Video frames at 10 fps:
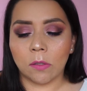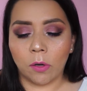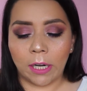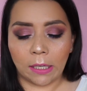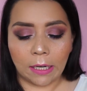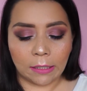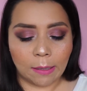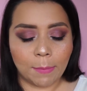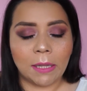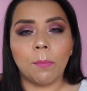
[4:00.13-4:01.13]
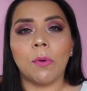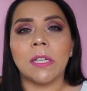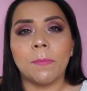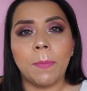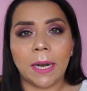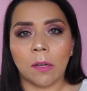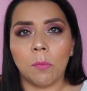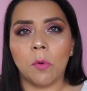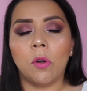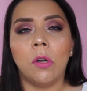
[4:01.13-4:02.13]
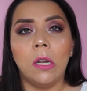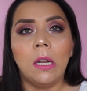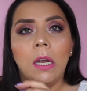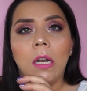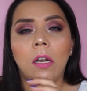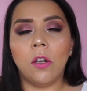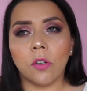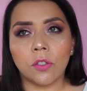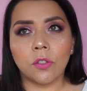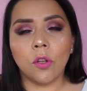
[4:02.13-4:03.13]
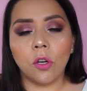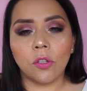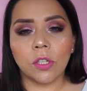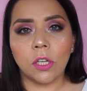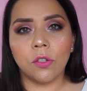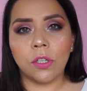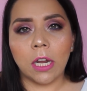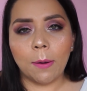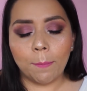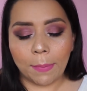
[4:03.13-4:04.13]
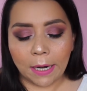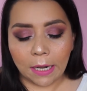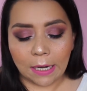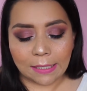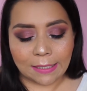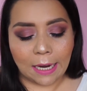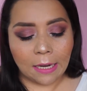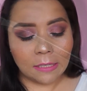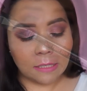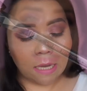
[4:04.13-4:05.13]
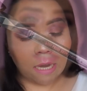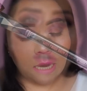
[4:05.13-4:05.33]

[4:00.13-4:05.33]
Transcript: escoger directamente, puedes ver como los tonos que ellos tienen para las cejas.